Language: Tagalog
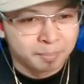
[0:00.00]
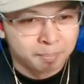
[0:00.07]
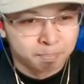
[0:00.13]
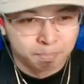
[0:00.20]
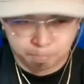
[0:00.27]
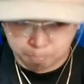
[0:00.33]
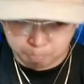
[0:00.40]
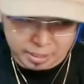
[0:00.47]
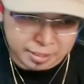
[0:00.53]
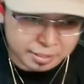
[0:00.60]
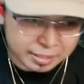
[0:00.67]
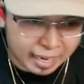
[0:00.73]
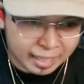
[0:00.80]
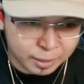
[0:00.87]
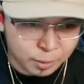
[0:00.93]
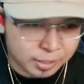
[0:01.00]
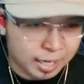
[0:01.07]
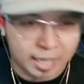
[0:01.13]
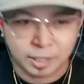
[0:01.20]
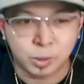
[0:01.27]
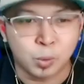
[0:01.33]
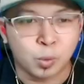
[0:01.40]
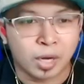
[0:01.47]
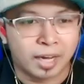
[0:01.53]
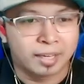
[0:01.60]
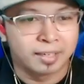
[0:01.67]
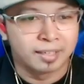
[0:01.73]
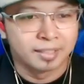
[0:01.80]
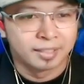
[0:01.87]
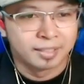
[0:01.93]
Bistado sa
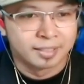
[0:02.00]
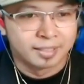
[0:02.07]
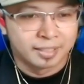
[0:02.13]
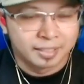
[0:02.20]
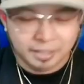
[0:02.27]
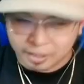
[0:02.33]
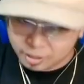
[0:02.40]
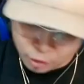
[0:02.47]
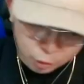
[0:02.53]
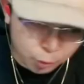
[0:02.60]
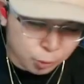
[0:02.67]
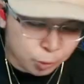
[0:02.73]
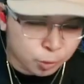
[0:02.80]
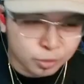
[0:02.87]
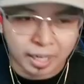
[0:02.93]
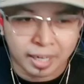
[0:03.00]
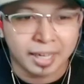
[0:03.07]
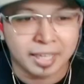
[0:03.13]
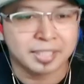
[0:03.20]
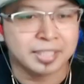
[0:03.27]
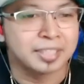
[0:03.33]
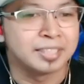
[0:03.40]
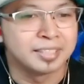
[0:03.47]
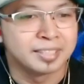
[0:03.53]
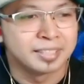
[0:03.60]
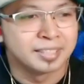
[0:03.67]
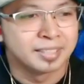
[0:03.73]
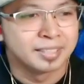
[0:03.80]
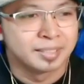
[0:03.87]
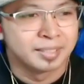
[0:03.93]
asukal, sinunod ang asin,
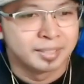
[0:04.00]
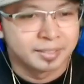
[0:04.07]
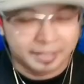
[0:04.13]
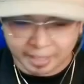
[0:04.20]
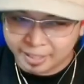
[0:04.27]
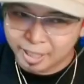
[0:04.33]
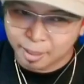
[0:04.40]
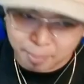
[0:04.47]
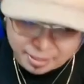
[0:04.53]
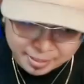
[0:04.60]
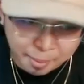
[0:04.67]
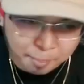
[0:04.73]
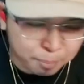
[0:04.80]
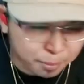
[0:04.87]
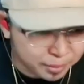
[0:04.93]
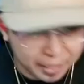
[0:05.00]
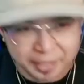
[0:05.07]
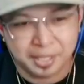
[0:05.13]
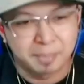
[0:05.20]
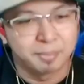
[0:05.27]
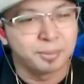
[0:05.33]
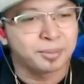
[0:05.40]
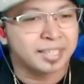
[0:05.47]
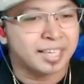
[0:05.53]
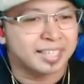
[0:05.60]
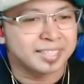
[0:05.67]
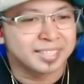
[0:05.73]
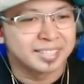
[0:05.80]
naglabas ng puting sibuyas.